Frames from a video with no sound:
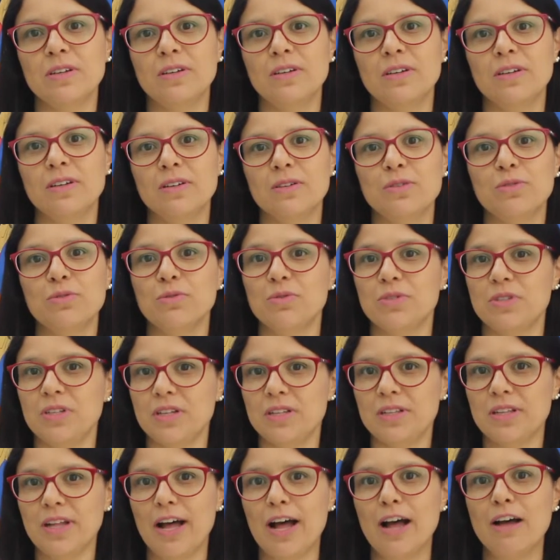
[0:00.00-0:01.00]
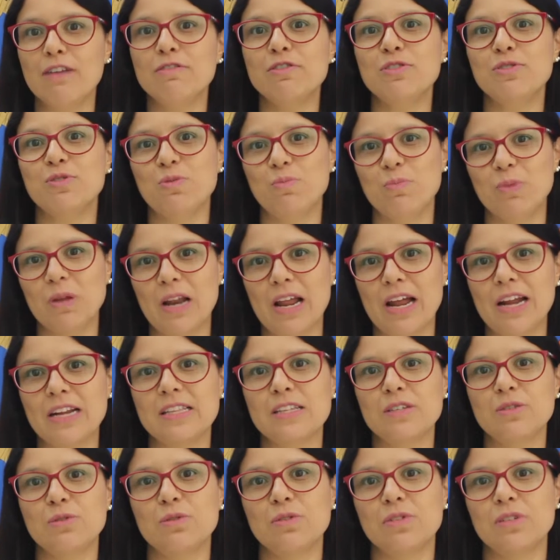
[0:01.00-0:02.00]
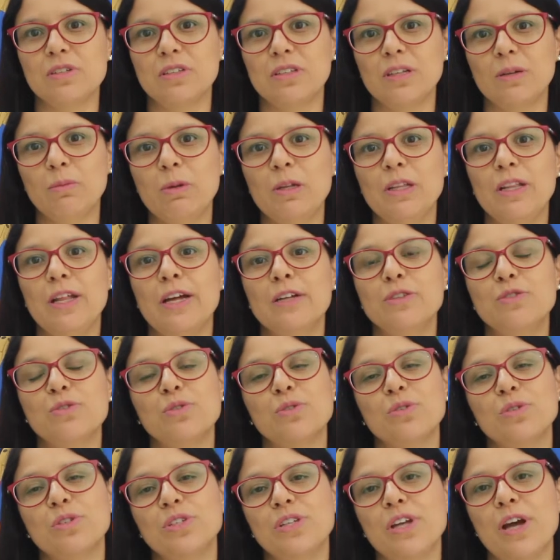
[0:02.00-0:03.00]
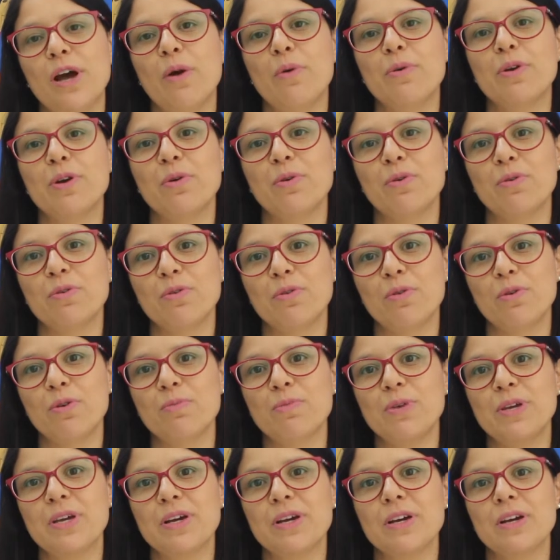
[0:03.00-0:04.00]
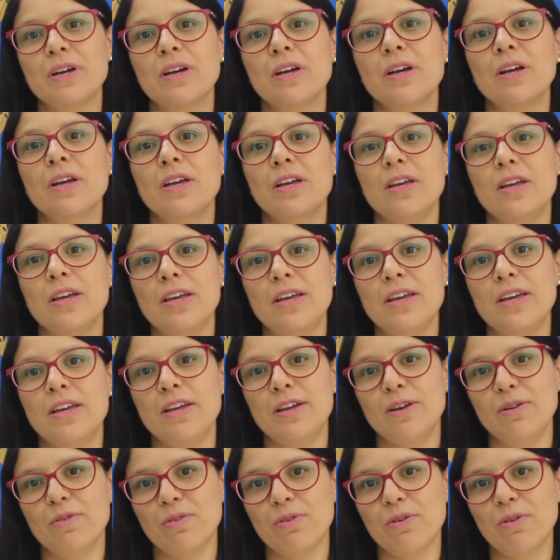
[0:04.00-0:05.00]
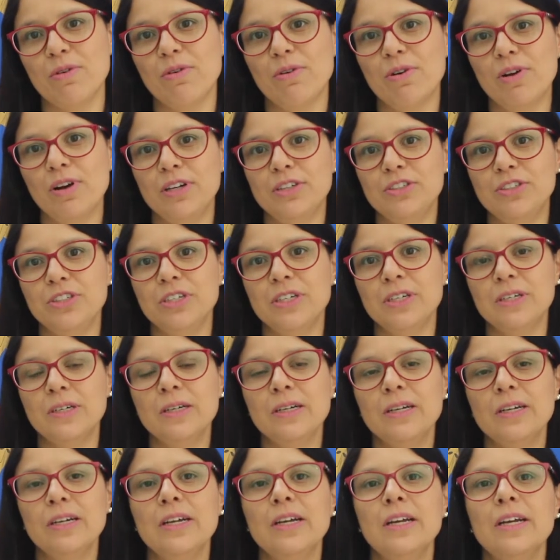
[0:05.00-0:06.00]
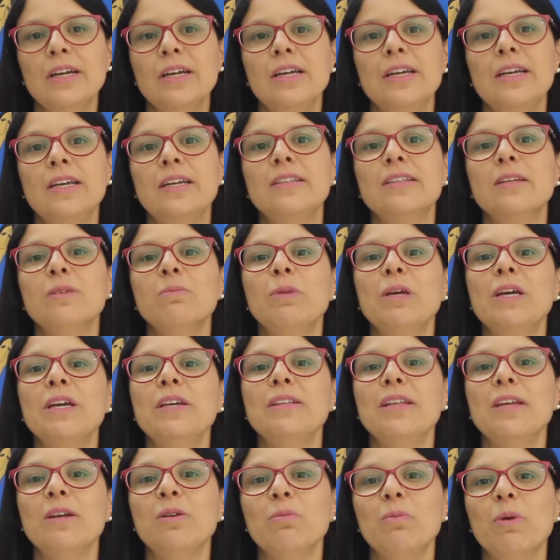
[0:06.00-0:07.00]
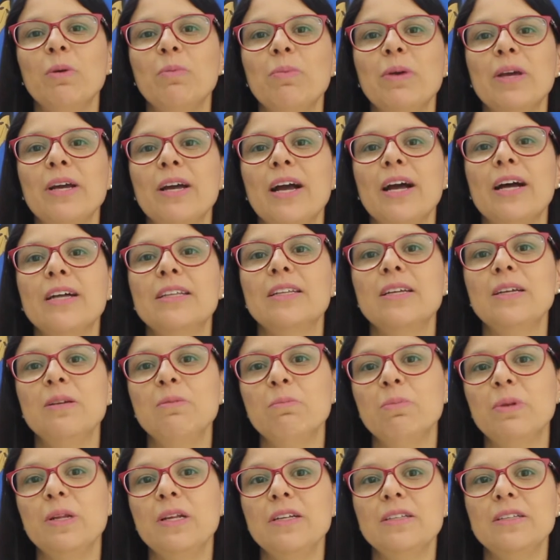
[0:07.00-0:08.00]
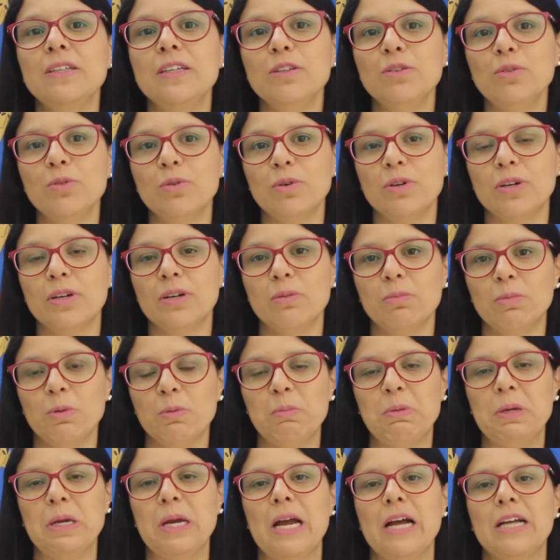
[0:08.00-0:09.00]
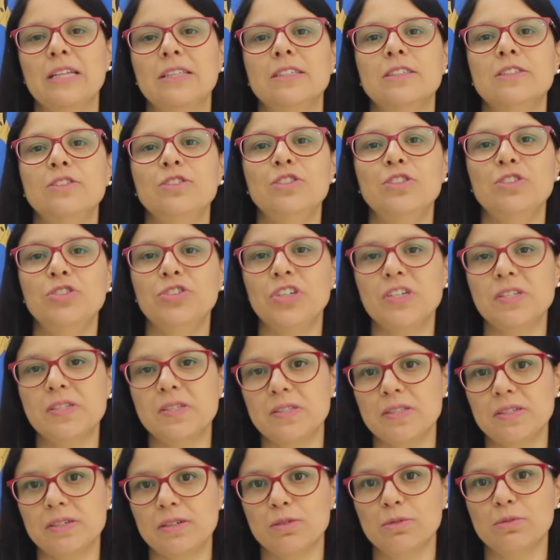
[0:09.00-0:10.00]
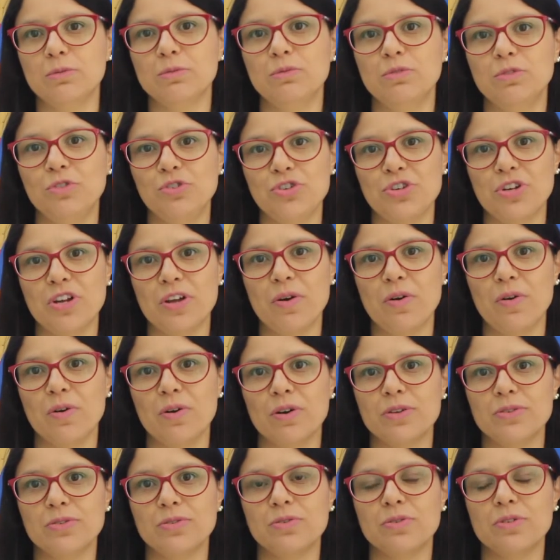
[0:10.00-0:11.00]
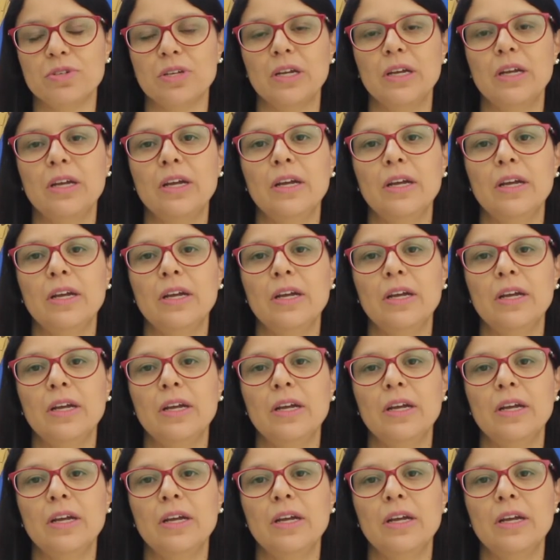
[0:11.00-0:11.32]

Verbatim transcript: uh, sustentáveis, do pilar da sustentabilidade social, econômica e ecológica, e que também tem uma pegada empreendedora, uma pegada de gestão de negócios.